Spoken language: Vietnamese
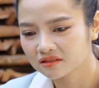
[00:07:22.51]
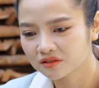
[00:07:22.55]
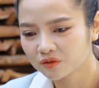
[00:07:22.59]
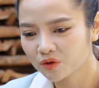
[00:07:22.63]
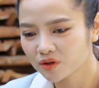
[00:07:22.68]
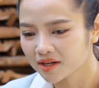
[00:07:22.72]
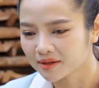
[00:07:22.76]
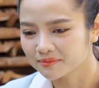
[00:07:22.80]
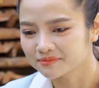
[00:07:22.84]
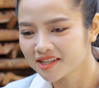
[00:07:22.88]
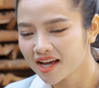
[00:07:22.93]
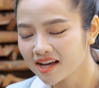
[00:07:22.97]

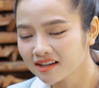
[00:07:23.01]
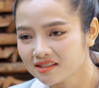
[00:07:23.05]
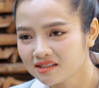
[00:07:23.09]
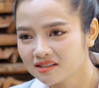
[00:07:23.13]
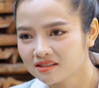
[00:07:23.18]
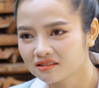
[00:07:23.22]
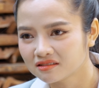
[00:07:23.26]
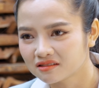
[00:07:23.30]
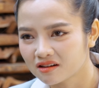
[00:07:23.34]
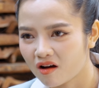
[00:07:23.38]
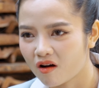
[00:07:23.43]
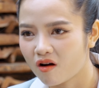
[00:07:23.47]
quyên cảm giác
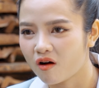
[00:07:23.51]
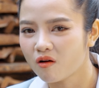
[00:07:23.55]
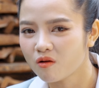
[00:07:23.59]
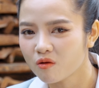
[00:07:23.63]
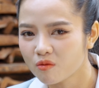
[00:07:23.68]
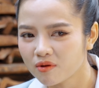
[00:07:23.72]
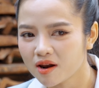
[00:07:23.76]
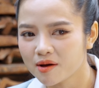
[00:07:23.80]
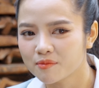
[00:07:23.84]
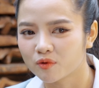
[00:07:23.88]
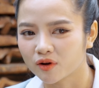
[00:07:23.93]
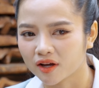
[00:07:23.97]
như nó
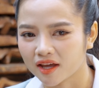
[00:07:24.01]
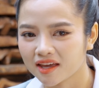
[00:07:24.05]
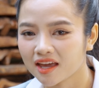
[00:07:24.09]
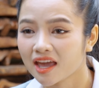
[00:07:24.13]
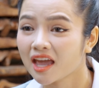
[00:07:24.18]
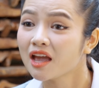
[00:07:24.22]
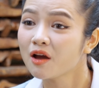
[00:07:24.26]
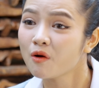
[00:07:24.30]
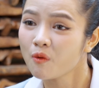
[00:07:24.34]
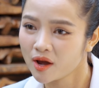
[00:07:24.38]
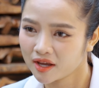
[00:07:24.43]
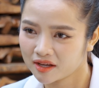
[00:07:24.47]
cũng là một cái
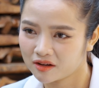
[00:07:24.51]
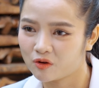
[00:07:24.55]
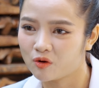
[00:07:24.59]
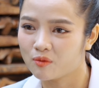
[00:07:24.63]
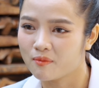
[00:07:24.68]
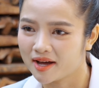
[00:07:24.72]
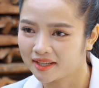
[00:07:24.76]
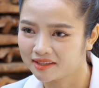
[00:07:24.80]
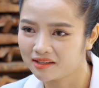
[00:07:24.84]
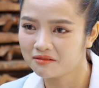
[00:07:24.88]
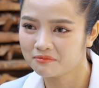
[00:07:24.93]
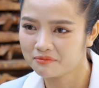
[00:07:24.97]
kế hoạch của
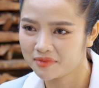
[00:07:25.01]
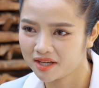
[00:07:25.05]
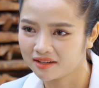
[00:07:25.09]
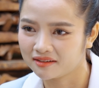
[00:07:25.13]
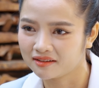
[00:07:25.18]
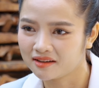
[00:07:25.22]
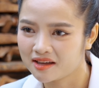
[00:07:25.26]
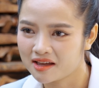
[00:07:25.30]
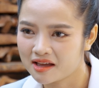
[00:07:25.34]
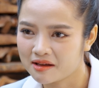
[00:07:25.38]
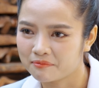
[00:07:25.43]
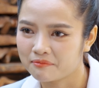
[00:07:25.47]
bản thân mình
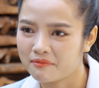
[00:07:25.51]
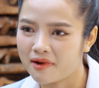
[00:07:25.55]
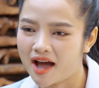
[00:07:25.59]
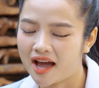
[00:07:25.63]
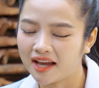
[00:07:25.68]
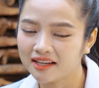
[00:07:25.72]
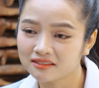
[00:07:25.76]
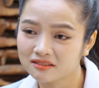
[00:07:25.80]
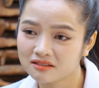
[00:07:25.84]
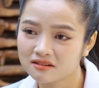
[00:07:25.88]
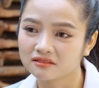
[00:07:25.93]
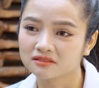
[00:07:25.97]
mà
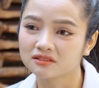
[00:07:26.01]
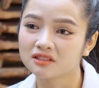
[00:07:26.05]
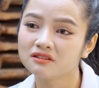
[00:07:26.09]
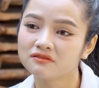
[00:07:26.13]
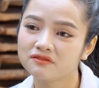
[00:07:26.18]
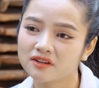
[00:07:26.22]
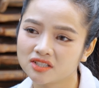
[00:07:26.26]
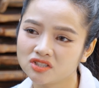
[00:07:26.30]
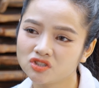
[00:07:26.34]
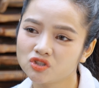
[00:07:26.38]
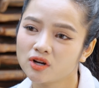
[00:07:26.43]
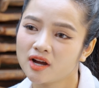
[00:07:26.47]
anh thường tư
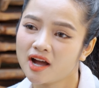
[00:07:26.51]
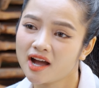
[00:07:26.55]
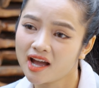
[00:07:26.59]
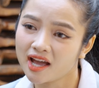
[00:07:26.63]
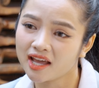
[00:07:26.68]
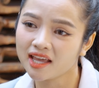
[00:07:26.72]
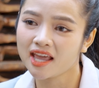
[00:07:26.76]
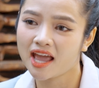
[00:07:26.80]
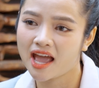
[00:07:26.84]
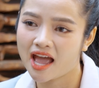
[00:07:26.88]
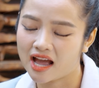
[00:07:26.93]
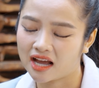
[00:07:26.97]
vấn cho các
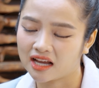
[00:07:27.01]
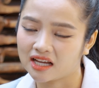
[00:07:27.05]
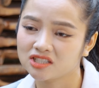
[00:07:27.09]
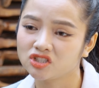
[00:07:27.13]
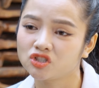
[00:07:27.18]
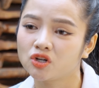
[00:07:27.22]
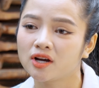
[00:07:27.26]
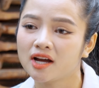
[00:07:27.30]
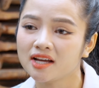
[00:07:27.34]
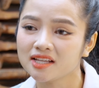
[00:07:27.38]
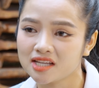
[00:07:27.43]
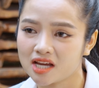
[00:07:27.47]
khách hàng
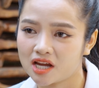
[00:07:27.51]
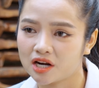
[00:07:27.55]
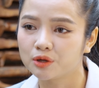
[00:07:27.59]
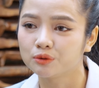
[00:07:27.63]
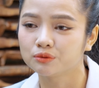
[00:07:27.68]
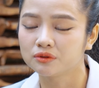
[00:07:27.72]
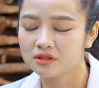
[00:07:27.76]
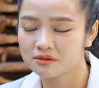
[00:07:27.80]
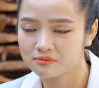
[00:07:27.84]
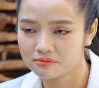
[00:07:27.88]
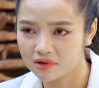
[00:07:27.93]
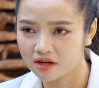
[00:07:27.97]
cho các nhà
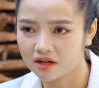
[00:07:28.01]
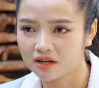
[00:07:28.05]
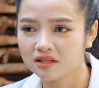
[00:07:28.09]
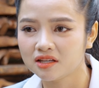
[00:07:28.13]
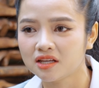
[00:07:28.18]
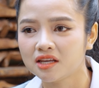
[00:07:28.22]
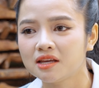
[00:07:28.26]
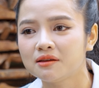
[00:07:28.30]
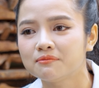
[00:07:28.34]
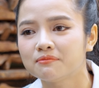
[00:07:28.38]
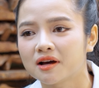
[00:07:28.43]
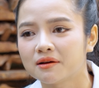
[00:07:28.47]
đầu tư mới
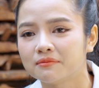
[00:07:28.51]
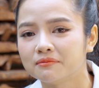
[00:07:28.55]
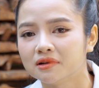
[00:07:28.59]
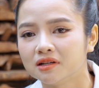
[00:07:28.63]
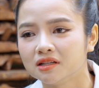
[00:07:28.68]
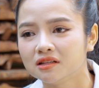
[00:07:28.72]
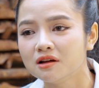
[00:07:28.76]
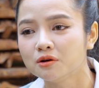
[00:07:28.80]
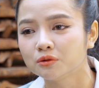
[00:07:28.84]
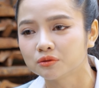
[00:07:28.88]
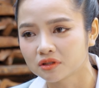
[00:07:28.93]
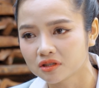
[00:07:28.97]
khi mà
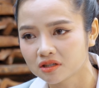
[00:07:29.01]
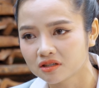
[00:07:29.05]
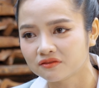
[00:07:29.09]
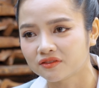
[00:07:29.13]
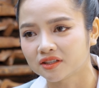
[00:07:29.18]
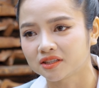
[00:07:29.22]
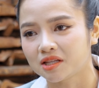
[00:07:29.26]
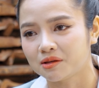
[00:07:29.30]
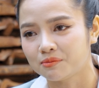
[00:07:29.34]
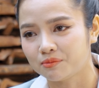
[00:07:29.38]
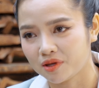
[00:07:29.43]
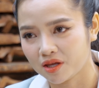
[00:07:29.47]
mới đầu tư
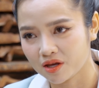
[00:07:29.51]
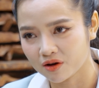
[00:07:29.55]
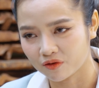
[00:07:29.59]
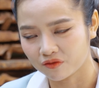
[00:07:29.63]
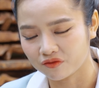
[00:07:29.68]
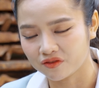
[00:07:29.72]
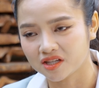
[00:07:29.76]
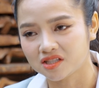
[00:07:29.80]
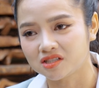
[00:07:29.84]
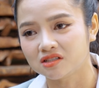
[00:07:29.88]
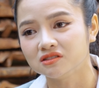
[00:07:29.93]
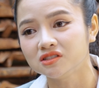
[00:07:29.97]
và tìm
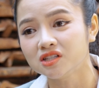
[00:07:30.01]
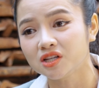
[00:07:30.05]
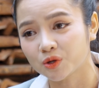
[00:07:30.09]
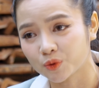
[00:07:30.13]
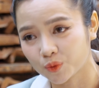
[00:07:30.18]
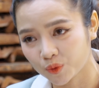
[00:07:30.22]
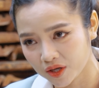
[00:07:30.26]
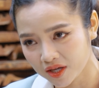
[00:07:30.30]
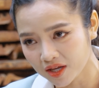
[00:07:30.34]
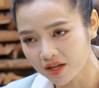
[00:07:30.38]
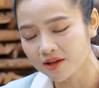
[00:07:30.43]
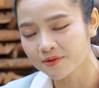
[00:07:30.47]
hiểu về chứng chỉ
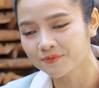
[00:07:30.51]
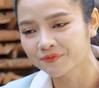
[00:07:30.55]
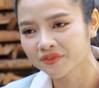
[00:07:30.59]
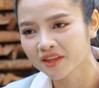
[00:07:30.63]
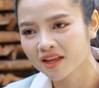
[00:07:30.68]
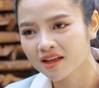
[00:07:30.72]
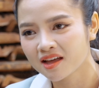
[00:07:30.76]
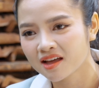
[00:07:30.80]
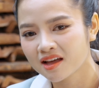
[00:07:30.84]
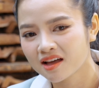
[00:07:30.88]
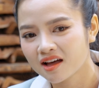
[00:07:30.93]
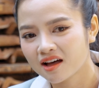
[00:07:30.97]
quỹ
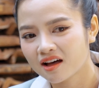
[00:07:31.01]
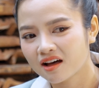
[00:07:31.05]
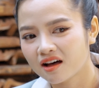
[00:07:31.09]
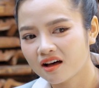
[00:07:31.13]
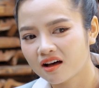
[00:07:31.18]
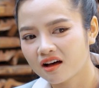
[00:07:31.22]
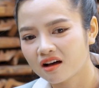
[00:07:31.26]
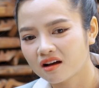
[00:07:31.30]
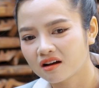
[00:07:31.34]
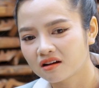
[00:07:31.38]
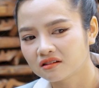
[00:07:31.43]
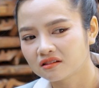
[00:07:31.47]

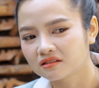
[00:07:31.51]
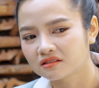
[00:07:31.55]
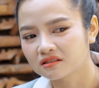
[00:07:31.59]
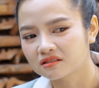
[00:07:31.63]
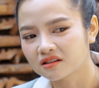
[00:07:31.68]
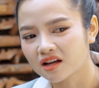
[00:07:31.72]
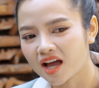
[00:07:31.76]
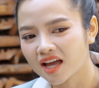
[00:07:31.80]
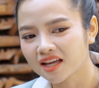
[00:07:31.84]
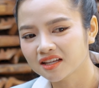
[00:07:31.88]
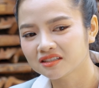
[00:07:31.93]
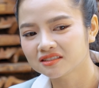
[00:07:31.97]

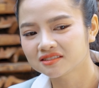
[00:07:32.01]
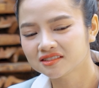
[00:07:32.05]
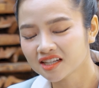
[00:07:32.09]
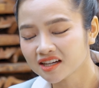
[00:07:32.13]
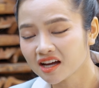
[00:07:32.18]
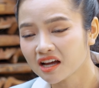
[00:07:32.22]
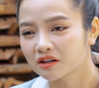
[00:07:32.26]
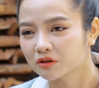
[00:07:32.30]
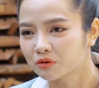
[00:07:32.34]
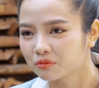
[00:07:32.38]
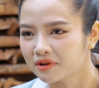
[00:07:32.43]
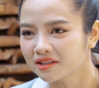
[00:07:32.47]
uh, anh
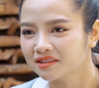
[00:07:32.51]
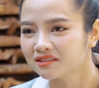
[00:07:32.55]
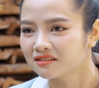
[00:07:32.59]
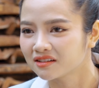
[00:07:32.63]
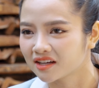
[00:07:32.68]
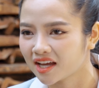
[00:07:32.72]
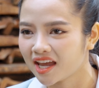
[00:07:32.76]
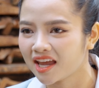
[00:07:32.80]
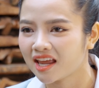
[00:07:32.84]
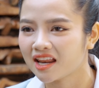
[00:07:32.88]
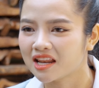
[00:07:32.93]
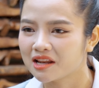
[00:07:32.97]
chắc hẳn cũng đã
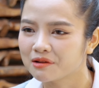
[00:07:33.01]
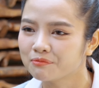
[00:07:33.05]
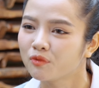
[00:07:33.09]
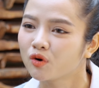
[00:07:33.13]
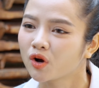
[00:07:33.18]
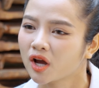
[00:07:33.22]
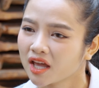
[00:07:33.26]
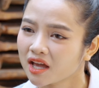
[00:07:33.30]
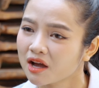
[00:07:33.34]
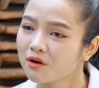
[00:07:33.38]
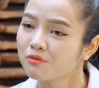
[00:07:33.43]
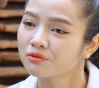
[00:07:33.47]
từng nghe đến
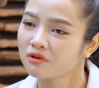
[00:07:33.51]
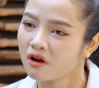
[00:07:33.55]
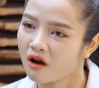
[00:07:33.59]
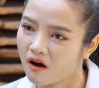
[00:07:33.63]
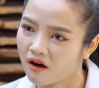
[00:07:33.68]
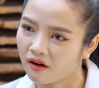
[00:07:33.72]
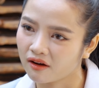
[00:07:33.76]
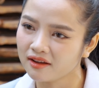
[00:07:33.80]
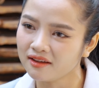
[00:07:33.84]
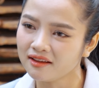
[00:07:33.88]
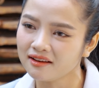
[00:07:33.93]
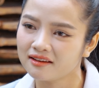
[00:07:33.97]
một cái câu
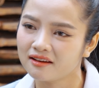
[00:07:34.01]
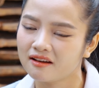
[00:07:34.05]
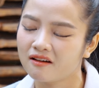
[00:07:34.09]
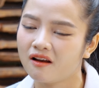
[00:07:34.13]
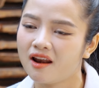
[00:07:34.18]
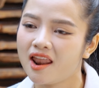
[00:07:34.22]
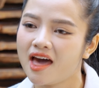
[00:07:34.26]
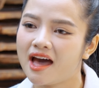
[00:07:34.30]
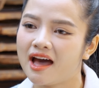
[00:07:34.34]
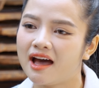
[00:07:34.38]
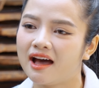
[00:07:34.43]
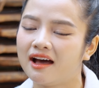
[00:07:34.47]
nói
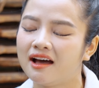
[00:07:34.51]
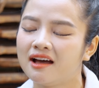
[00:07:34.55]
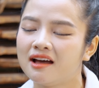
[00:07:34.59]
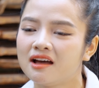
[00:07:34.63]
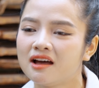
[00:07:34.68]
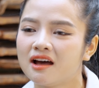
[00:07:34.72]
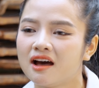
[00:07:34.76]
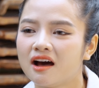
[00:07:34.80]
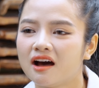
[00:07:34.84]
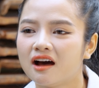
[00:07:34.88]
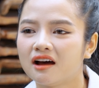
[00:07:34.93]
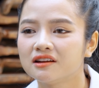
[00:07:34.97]
đó là
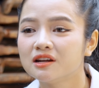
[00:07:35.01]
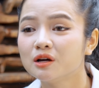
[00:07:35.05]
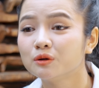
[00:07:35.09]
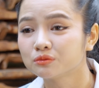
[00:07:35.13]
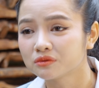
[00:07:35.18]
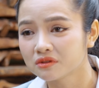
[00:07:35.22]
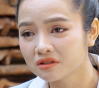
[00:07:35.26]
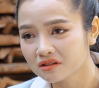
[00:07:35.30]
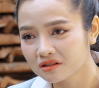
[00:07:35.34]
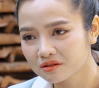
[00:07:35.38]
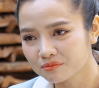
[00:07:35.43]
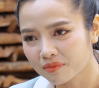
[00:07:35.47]
uh, đầu
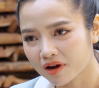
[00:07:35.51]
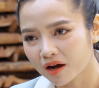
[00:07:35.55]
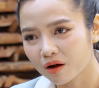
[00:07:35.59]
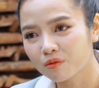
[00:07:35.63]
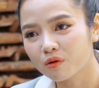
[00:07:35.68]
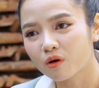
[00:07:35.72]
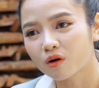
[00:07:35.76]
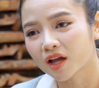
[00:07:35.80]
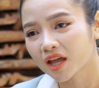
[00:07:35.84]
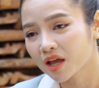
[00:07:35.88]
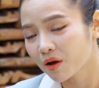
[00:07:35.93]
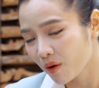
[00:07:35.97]
tư mà
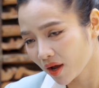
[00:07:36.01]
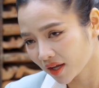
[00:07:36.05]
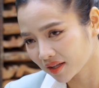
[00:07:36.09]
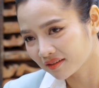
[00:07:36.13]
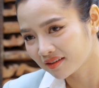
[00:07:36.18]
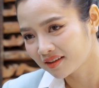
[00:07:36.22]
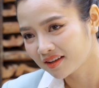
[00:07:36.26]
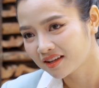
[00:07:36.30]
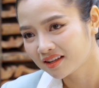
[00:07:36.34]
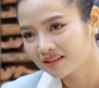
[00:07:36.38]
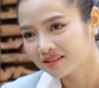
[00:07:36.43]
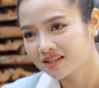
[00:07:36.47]
không có kế hoạch
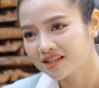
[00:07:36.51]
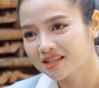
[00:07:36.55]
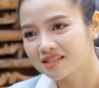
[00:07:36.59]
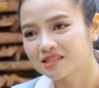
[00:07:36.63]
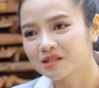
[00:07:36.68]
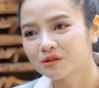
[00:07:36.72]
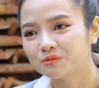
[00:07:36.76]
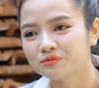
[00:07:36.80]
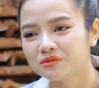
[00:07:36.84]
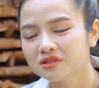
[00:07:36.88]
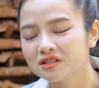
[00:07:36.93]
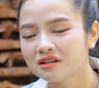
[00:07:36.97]
thì
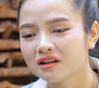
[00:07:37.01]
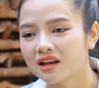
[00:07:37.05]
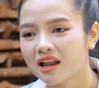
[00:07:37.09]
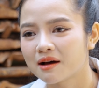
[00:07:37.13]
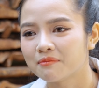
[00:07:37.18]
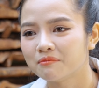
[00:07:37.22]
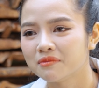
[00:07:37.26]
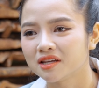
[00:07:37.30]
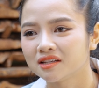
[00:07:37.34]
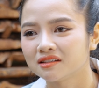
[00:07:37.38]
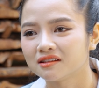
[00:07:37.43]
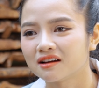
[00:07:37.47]
giống như
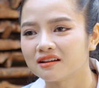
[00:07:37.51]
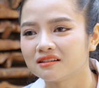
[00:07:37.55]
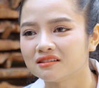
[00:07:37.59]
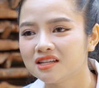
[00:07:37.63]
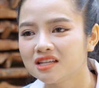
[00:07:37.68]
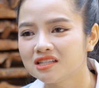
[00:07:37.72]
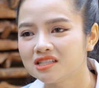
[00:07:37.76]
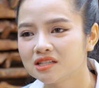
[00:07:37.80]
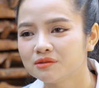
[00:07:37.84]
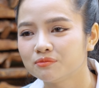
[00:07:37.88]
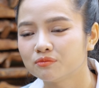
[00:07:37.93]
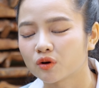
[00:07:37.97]
là mình ờ,
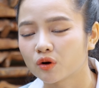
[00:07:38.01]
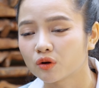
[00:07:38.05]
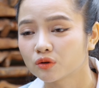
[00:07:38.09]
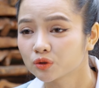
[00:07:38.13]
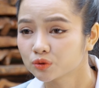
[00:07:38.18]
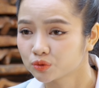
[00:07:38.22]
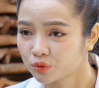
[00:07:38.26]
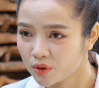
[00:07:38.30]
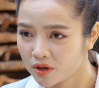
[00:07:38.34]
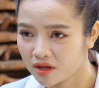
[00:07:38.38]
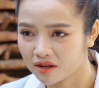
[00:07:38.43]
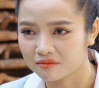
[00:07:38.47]
đi trên một
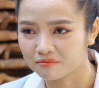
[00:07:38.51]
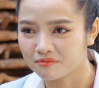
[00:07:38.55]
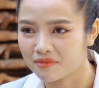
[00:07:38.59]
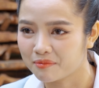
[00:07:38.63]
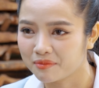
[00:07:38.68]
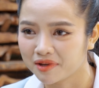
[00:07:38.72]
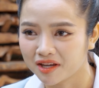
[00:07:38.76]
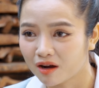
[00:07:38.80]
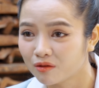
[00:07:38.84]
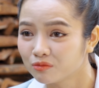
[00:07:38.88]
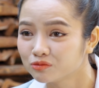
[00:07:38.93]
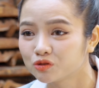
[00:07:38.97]
con thuyền mà
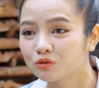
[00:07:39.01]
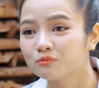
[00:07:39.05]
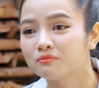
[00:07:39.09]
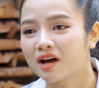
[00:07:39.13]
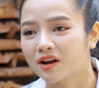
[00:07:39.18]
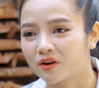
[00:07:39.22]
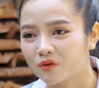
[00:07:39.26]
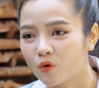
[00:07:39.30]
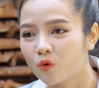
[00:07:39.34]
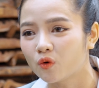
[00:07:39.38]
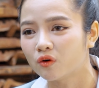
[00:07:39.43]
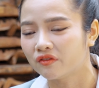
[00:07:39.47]
mình không dùng
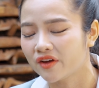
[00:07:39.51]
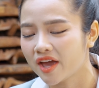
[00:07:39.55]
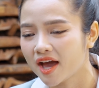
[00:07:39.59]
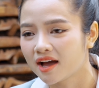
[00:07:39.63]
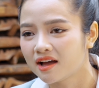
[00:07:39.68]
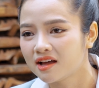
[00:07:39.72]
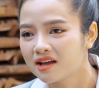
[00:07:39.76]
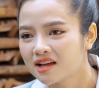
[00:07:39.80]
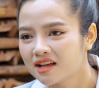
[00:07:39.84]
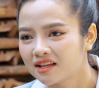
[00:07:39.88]
bản đồ vậy ạ